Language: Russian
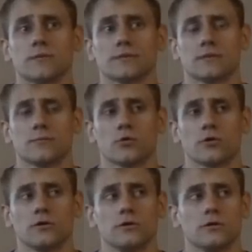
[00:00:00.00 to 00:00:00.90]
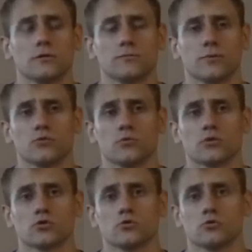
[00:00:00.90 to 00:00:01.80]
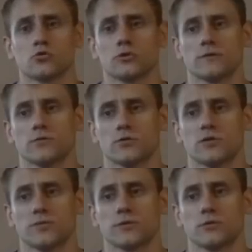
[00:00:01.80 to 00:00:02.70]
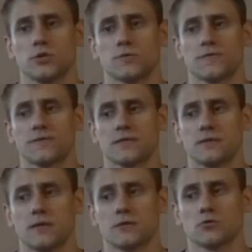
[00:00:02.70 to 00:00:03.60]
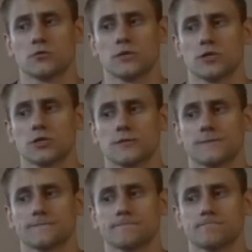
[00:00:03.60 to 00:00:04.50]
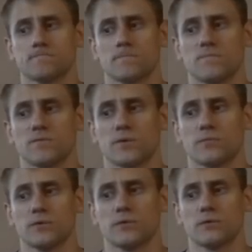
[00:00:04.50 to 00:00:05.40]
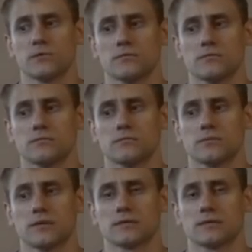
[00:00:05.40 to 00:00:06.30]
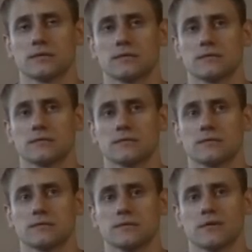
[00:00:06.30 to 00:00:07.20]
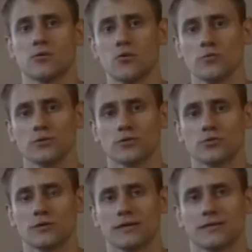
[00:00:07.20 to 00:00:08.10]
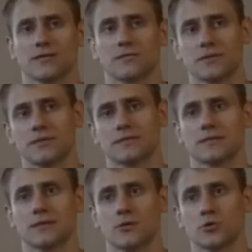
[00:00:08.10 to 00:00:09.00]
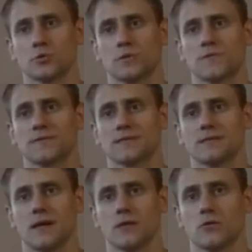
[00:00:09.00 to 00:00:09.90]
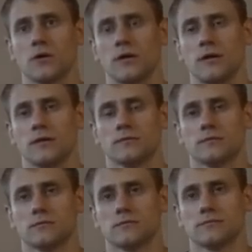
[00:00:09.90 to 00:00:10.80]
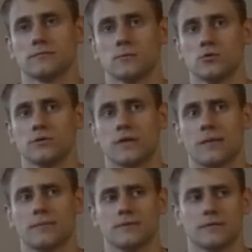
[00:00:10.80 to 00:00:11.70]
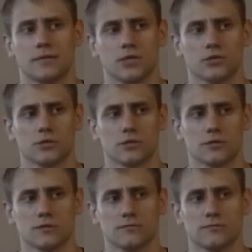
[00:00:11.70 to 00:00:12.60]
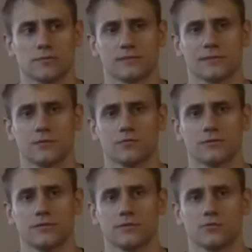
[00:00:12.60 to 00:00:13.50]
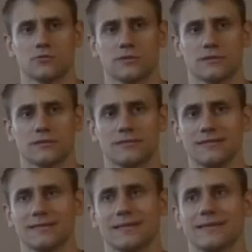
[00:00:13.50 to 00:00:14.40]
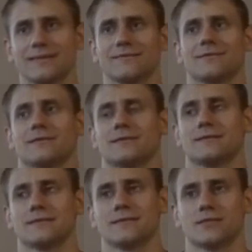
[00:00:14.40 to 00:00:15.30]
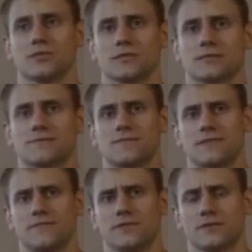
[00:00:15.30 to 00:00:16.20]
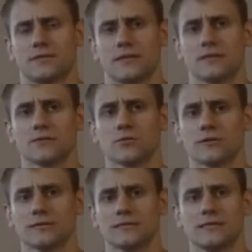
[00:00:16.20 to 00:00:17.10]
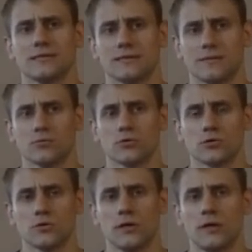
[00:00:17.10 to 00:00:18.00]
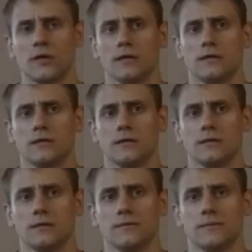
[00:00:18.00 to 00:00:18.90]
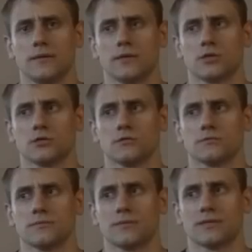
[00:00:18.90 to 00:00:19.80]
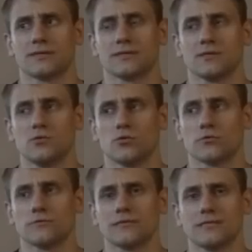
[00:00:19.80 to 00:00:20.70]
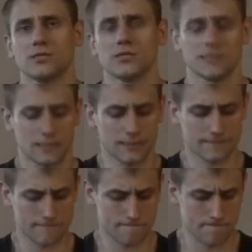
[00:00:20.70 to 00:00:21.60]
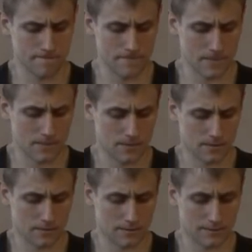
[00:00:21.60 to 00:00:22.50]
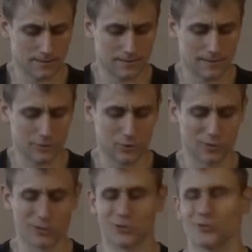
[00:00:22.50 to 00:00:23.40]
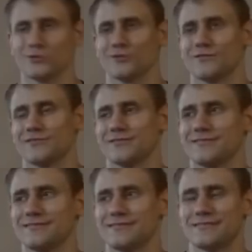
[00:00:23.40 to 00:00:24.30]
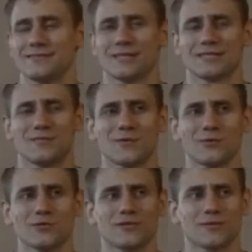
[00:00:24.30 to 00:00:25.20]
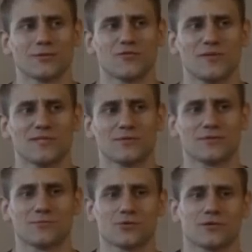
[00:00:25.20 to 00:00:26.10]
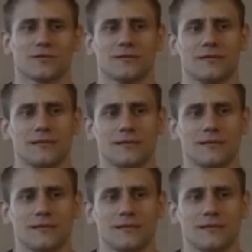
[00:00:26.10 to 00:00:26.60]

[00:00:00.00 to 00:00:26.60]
массонабор и подумал, что нужно все-таки подключить профессионала. Тут, конечно, выбор был, как сказать, э, огромный, что ли. Хотелось обратиться к хорошему профессионалу. Ну и как бы, конечно же, баснословных денег у меня нет для этого, а сейчас все фитнес-тренеры только за деньги работают. И я решил обратиться к Егору. Если честно, э, я думал, что э, нас не получится работать вместе, потому что